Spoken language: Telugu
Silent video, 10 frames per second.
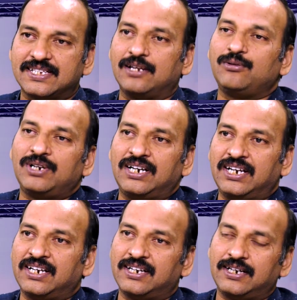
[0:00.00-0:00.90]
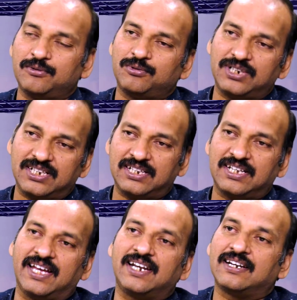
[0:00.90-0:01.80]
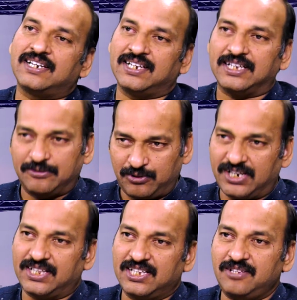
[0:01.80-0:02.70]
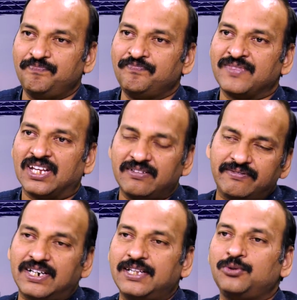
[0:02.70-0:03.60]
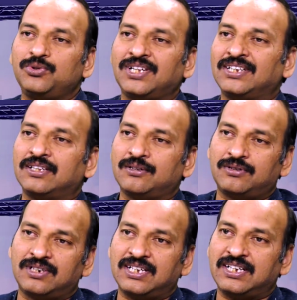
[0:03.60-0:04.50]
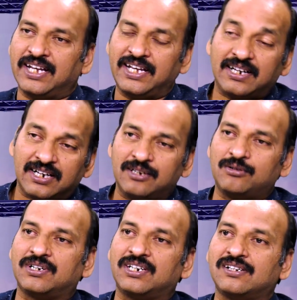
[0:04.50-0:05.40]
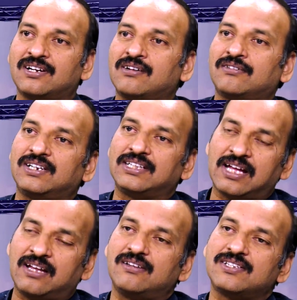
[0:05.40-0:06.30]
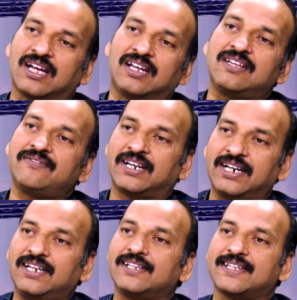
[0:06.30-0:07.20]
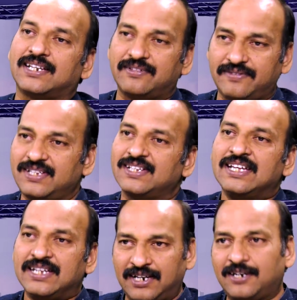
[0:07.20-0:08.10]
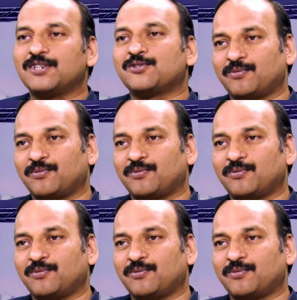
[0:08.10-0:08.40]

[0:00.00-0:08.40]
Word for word: సెలూన్ అంటే ఏంటంటే ఓన్లీ హెయిర్ కటింగే ఉండేది ఇవాళ యూత్ అంతా కూడా హెయిర్ కటింగ్ ఒకటే కాకుండా దానిలో చాలా వెరైటీస్ అనేవి ఇంట్రెస్ట్